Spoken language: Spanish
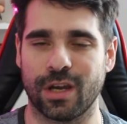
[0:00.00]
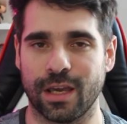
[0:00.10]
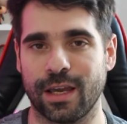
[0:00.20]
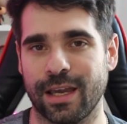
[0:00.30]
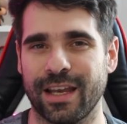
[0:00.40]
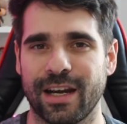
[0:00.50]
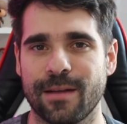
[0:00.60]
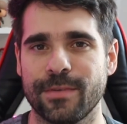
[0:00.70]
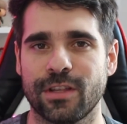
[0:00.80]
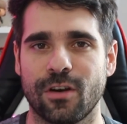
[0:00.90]
que, que
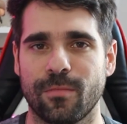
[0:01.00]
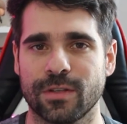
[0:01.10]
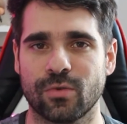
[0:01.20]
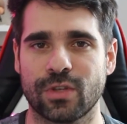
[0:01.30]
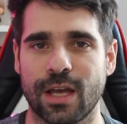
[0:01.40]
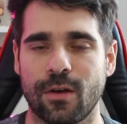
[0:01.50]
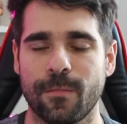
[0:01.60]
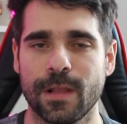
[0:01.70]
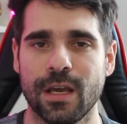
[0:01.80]
generalmente es lo más usado.